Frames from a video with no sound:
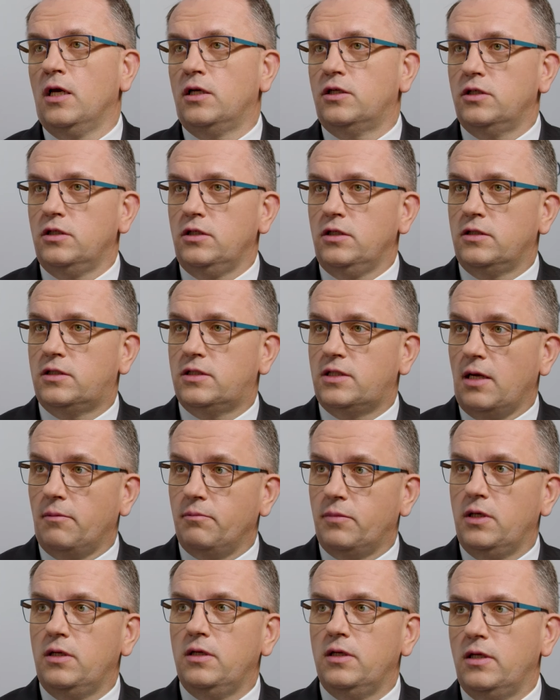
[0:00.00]
czyli
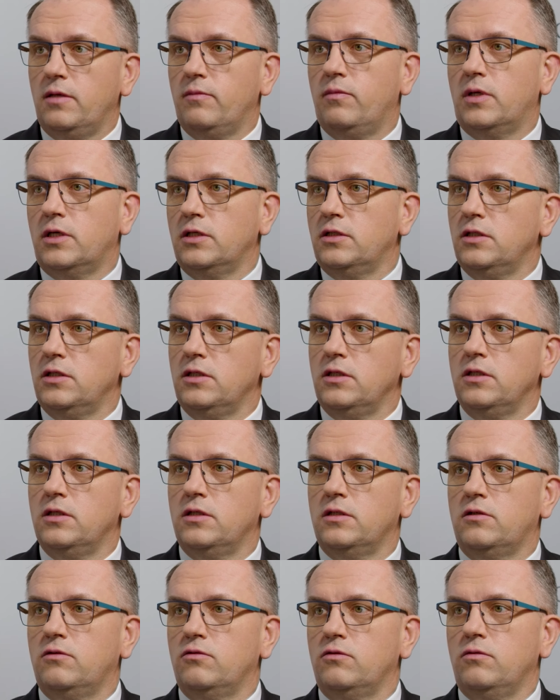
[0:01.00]
stabilne
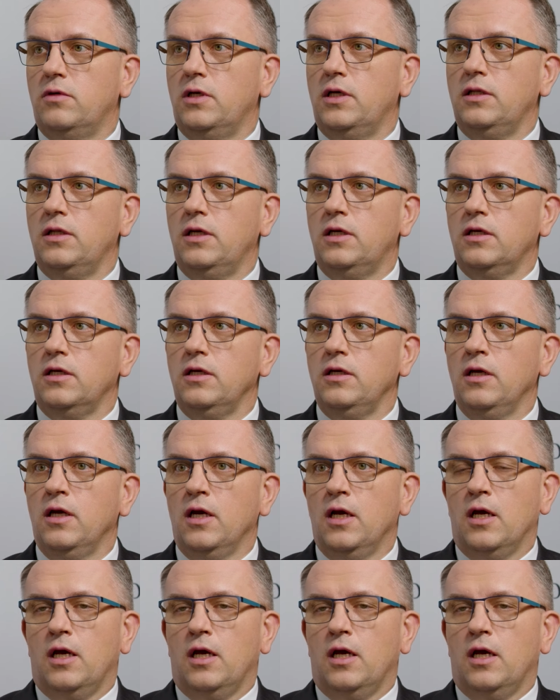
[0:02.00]
bardziej źródła energii.